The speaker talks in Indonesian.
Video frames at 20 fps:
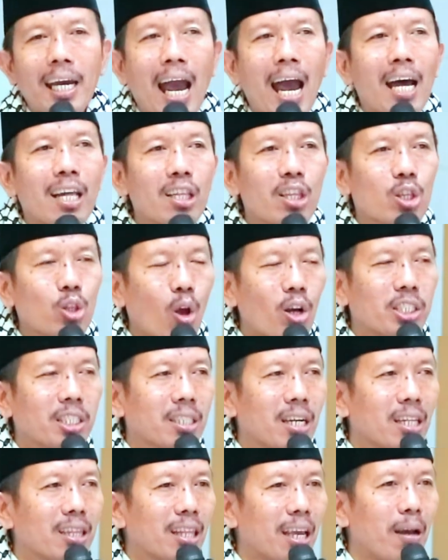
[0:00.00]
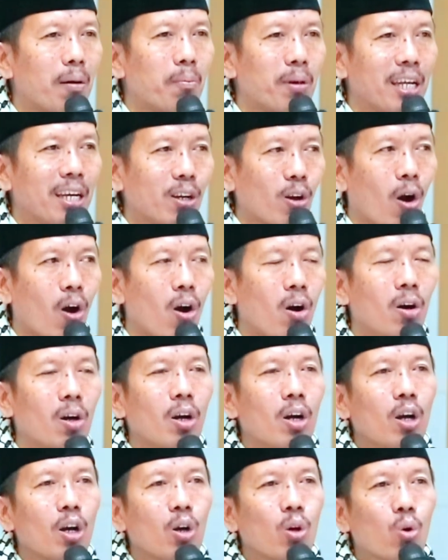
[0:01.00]
ngantos detik menika
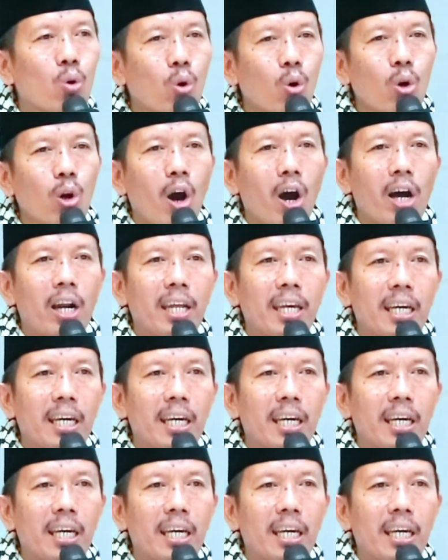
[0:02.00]
kula